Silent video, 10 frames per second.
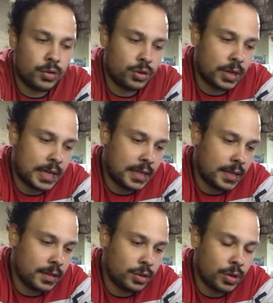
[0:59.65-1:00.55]

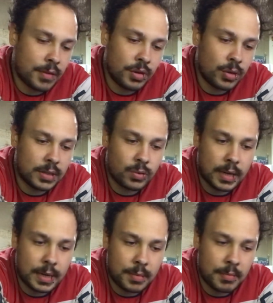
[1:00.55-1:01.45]
giocavi, giocavi con la
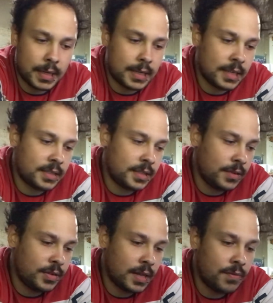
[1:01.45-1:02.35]
squadra prima in
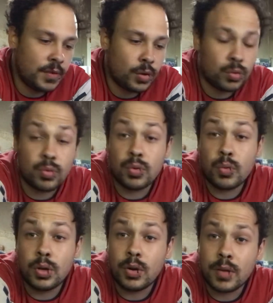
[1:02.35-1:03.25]
classifica, è vero tutto
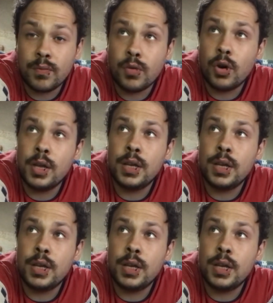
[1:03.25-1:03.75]
quello che vuoi.